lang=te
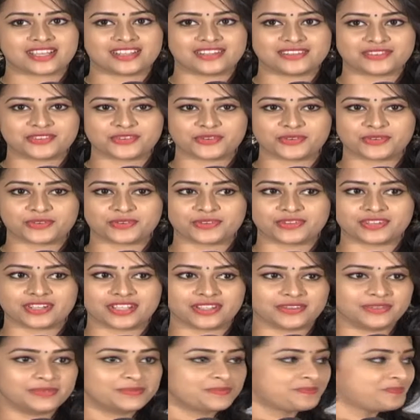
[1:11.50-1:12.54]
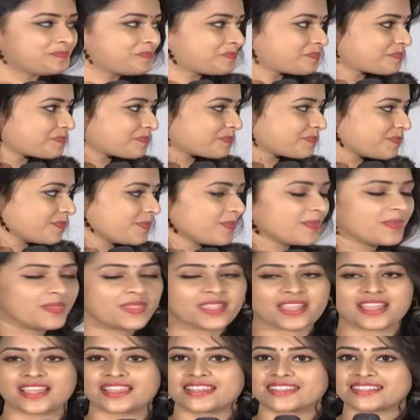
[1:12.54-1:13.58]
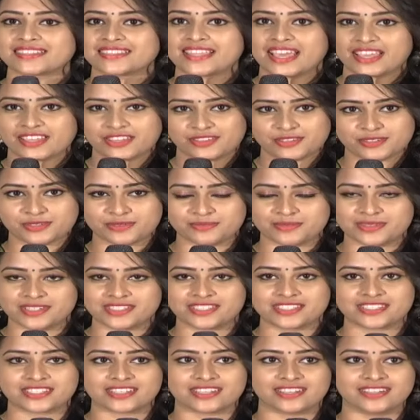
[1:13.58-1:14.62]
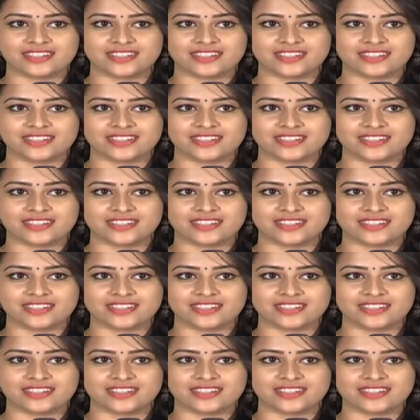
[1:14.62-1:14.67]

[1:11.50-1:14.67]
చేయాలని కోరుకుంటున్నాను అండ్ థ్యాంక్ యూ సో మచ్